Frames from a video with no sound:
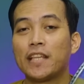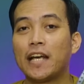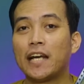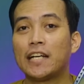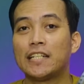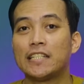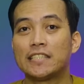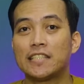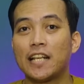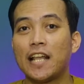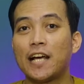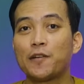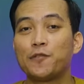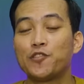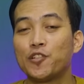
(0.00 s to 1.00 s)
Nah,
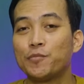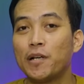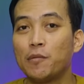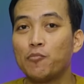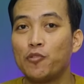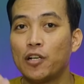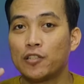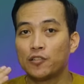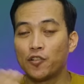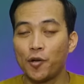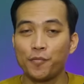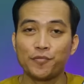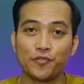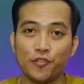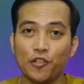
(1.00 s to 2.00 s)
setelah aku coba buat
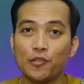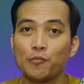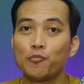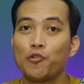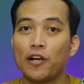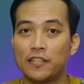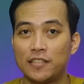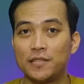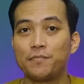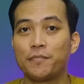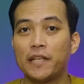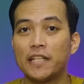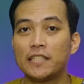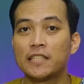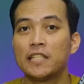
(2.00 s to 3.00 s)
drop shot, buat
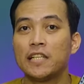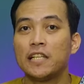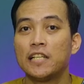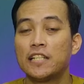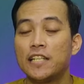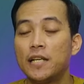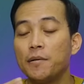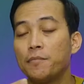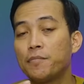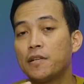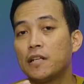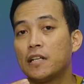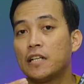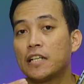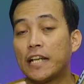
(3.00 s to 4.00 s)
smash, dia
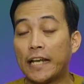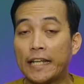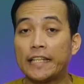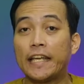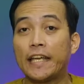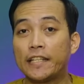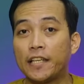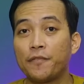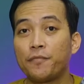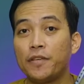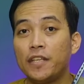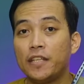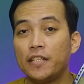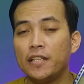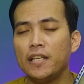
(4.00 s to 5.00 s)
uh, raket head
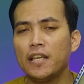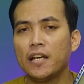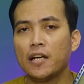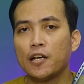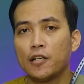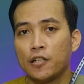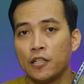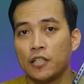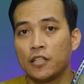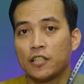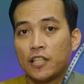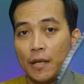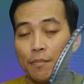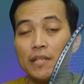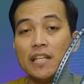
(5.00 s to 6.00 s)
heavy ini ya
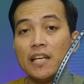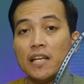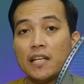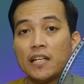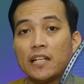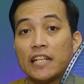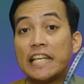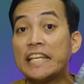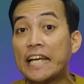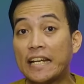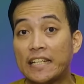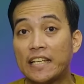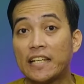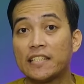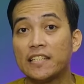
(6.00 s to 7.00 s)
tapi dia
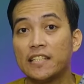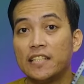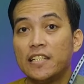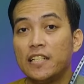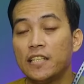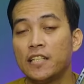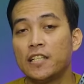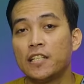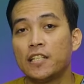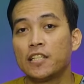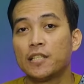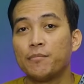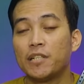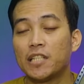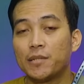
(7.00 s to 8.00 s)
ringan ya. Jadi
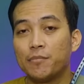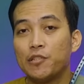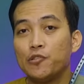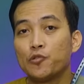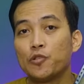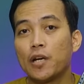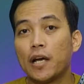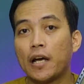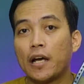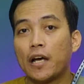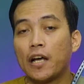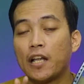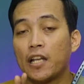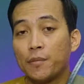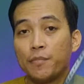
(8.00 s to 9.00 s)
teman-teman
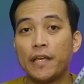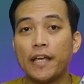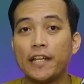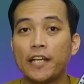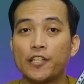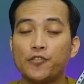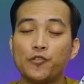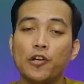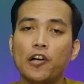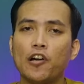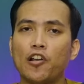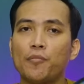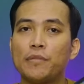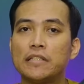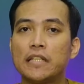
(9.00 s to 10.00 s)
juga lebih enak juga
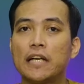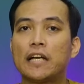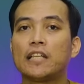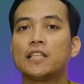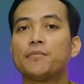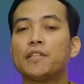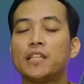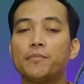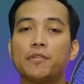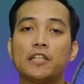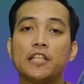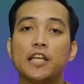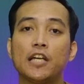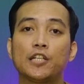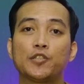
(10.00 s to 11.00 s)
kalau misalkan teman-teman
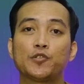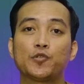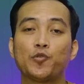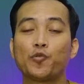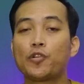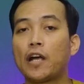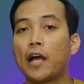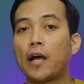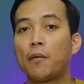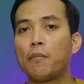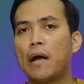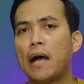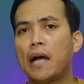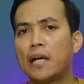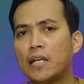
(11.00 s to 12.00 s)
yang suka
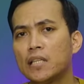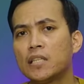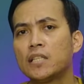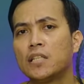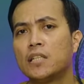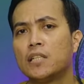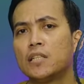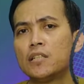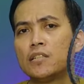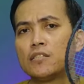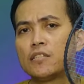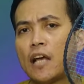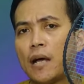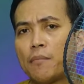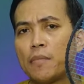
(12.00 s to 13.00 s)
banget
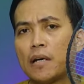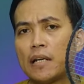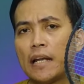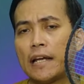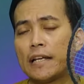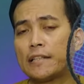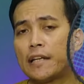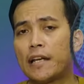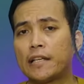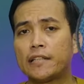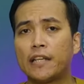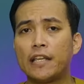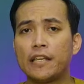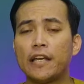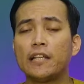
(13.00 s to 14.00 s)
sama raket-raket
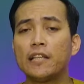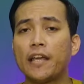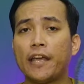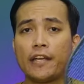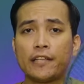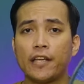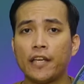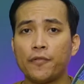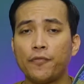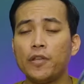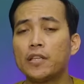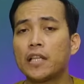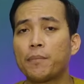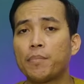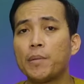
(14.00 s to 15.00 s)
ringan head
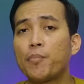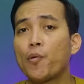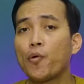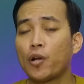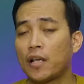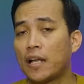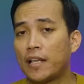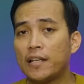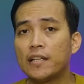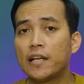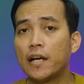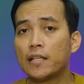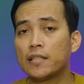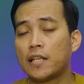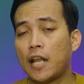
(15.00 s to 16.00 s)
heavy tapi power kalian
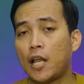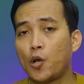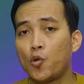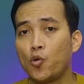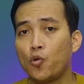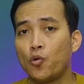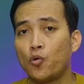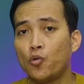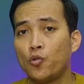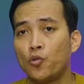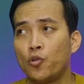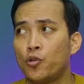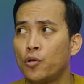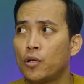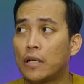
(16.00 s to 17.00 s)
nggak terlalu
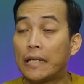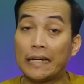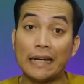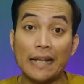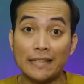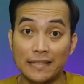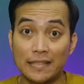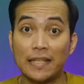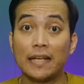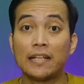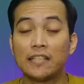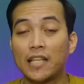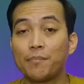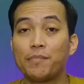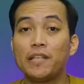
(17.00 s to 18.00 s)
keras ya
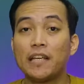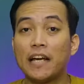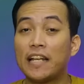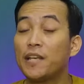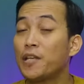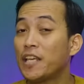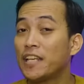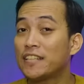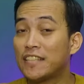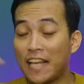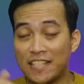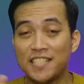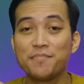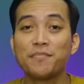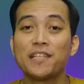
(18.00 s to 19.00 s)
tapi kalian ingin
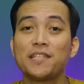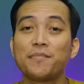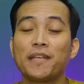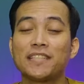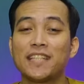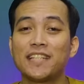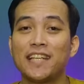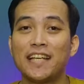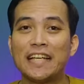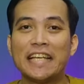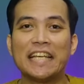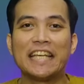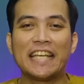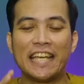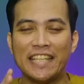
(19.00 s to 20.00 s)
tajam nih cemesannya
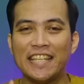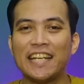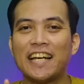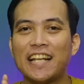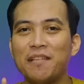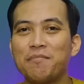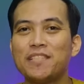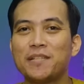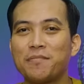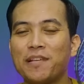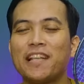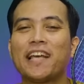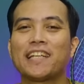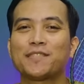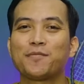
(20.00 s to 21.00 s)
kayaknya kalian bisa
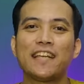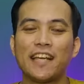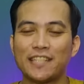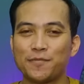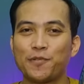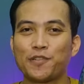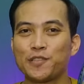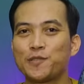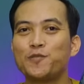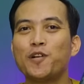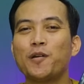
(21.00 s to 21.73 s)
pilih S-Force